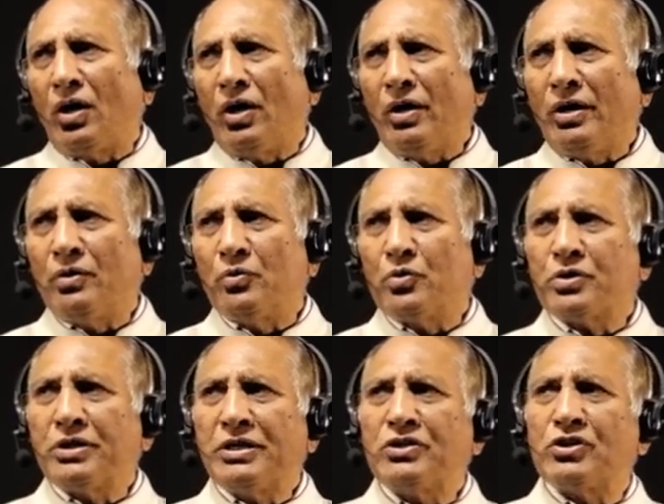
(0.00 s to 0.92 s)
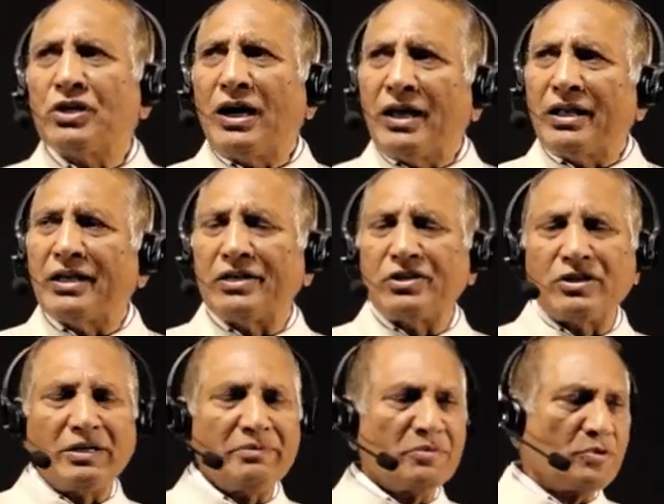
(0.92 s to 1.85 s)
और उसके चार
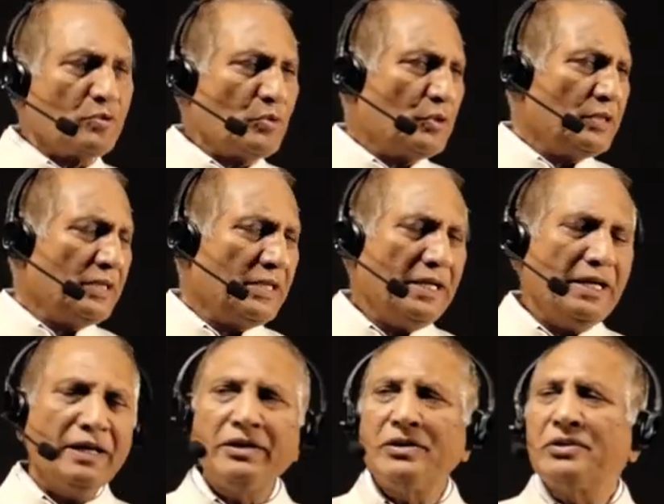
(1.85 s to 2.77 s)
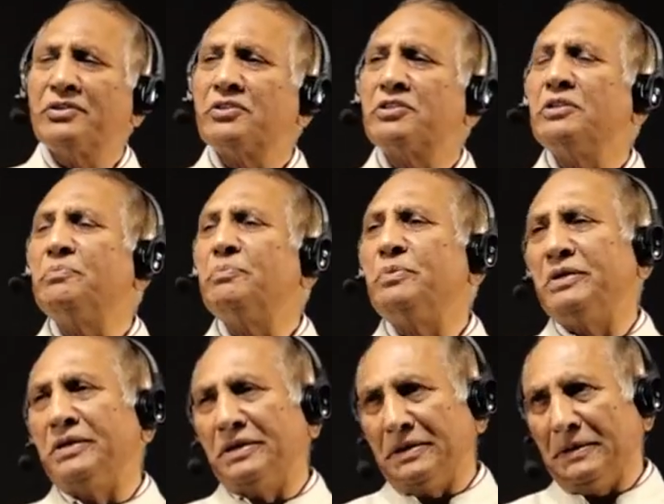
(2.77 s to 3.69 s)
एग्जाम्स होते हैं
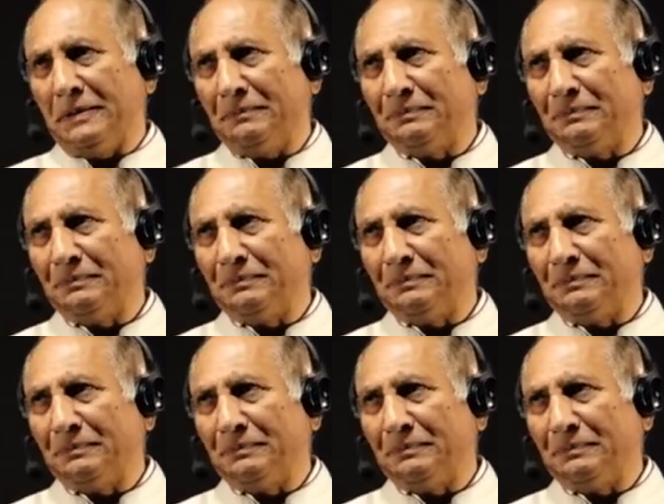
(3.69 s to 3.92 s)
सीपीए के